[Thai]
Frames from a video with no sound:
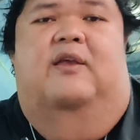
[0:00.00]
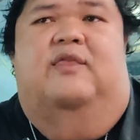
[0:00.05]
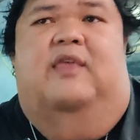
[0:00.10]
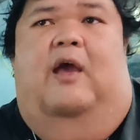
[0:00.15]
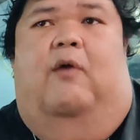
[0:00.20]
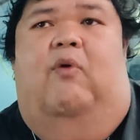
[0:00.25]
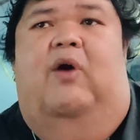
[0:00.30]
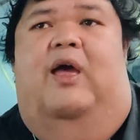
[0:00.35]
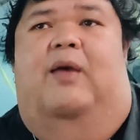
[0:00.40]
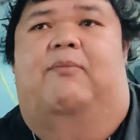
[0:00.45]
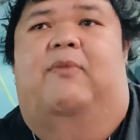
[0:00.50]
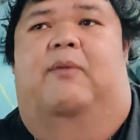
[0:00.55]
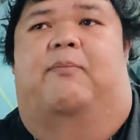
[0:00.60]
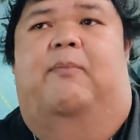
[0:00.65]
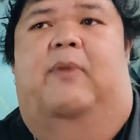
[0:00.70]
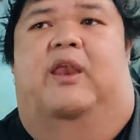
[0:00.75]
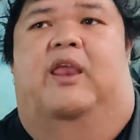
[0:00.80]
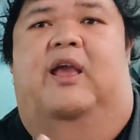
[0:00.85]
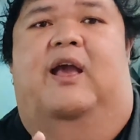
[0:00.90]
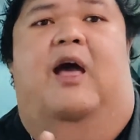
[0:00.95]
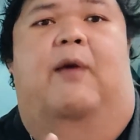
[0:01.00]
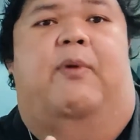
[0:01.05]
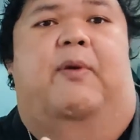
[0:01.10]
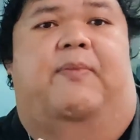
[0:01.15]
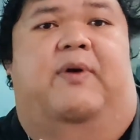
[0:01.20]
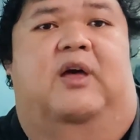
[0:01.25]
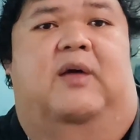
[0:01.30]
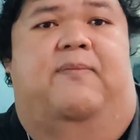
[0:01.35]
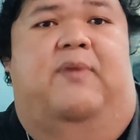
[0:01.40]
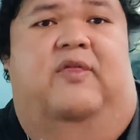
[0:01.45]
แต่ว่ามันไม่ได้เข้าไป
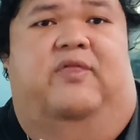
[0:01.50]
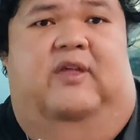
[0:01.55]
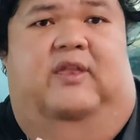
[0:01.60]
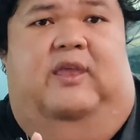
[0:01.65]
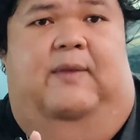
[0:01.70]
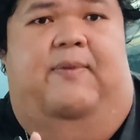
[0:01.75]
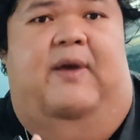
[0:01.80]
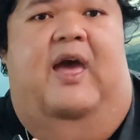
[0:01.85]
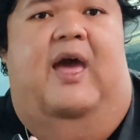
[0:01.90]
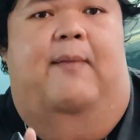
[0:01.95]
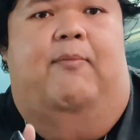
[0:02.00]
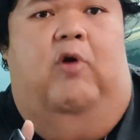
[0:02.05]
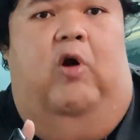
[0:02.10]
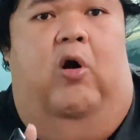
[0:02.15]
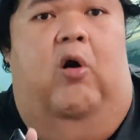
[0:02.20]
เพิ่มประสิทธิภาพ